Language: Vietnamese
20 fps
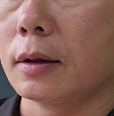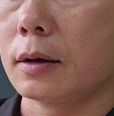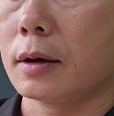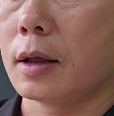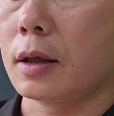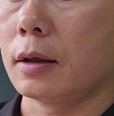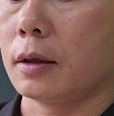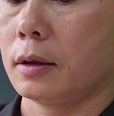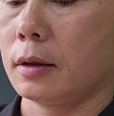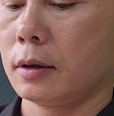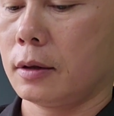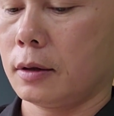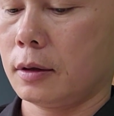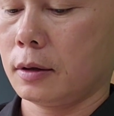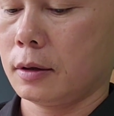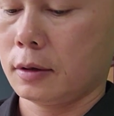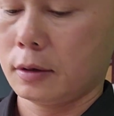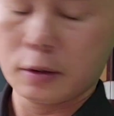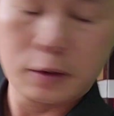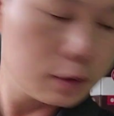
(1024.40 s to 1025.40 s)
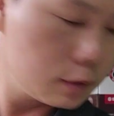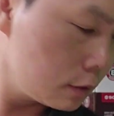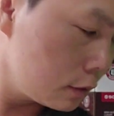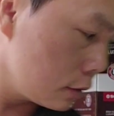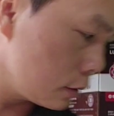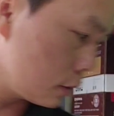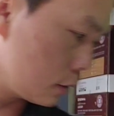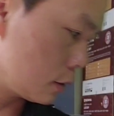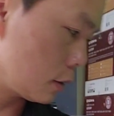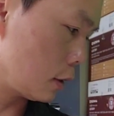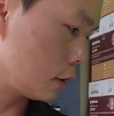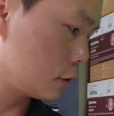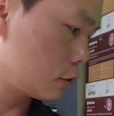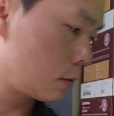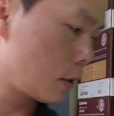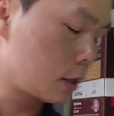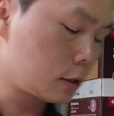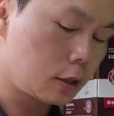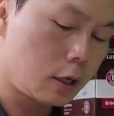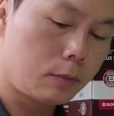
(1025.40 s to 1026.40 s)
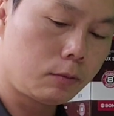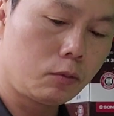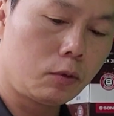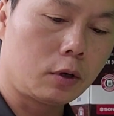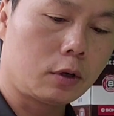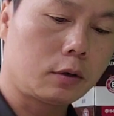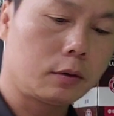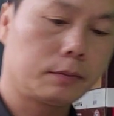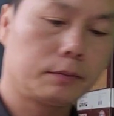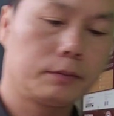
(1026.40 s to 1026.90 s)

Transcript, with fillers: đây để cho bạn xem luôn